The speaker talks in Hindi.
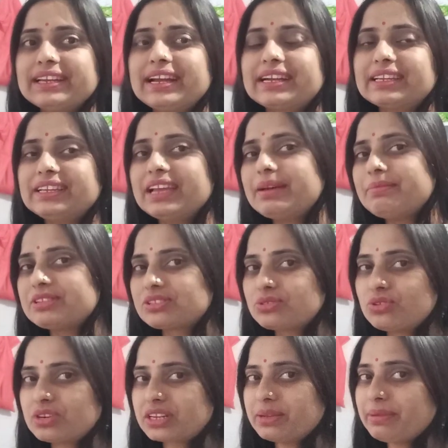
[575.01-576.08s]
की रखी है बस
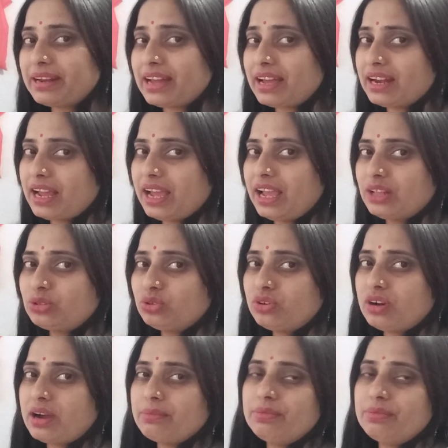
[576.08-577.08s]
रोटी बनाना है तो